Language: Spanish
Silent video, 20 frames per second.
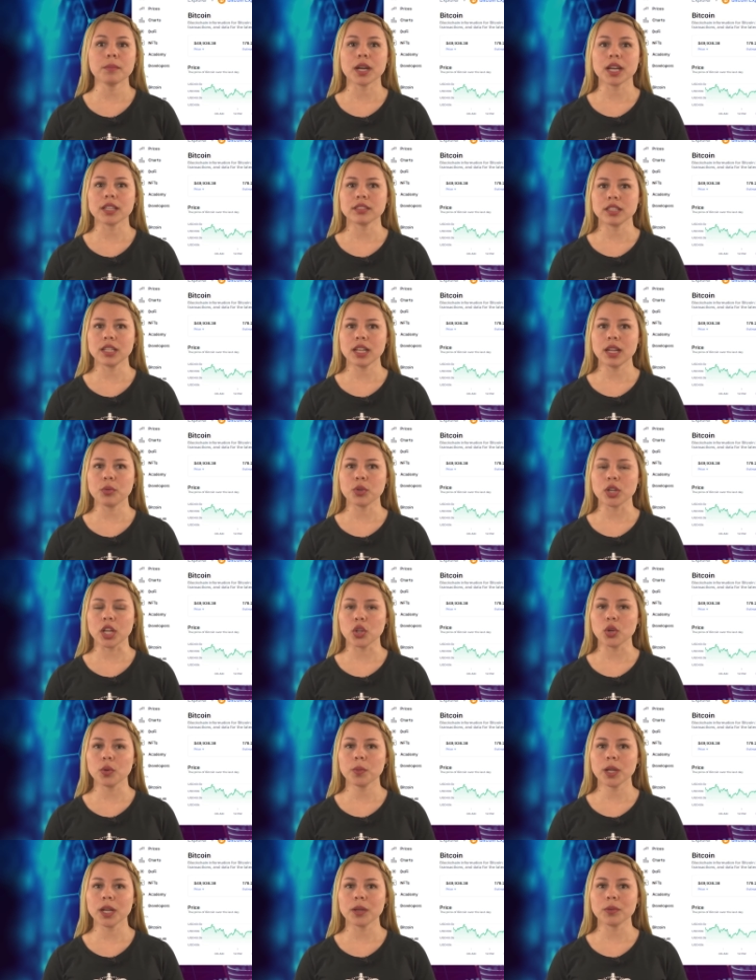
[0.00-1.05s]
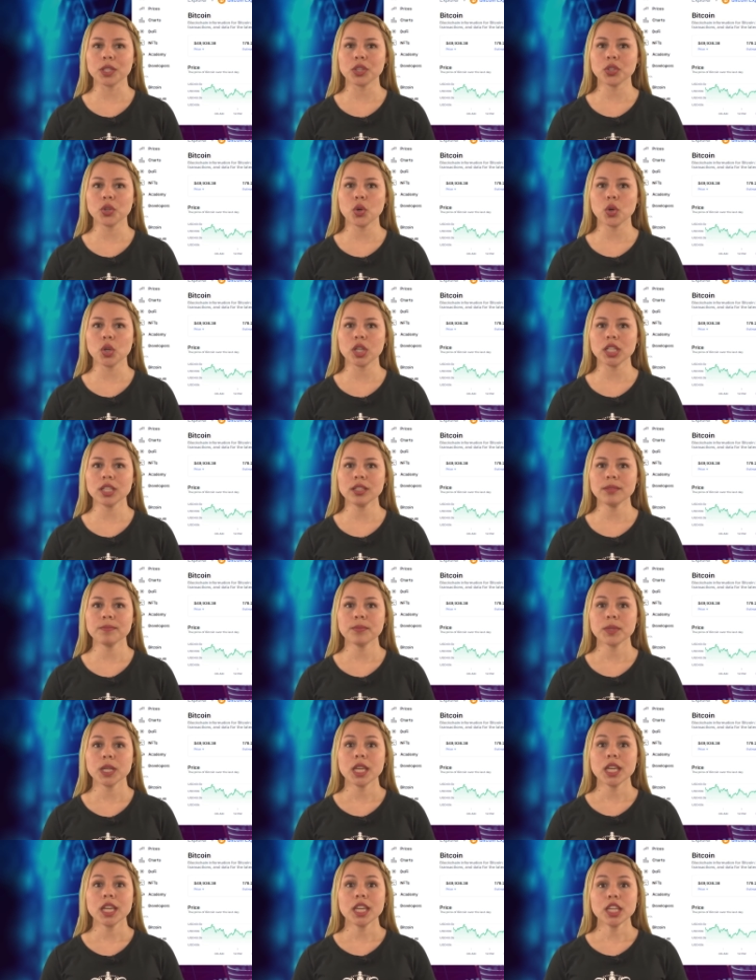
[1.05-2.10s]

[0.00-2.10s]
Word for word: más elaborados para Bitcoin